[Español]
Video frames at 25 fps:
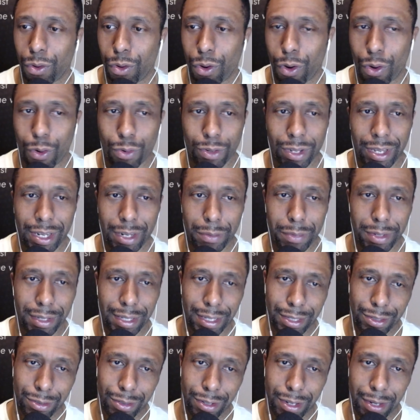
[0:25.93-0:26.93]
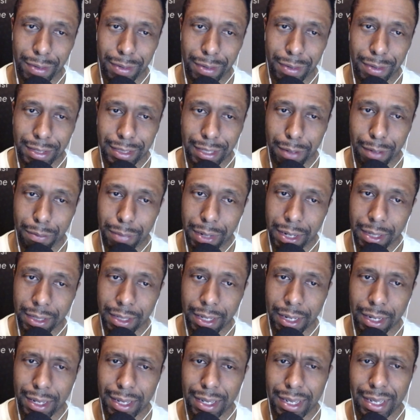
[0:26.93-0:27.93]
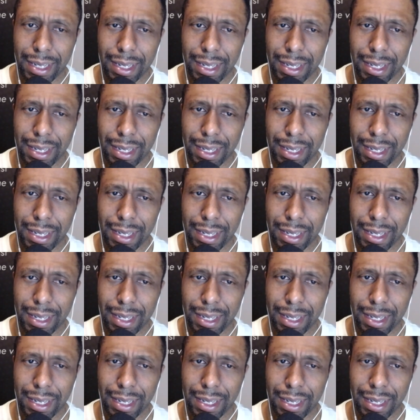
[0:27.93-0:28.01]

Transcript: o una alimentación a base de planta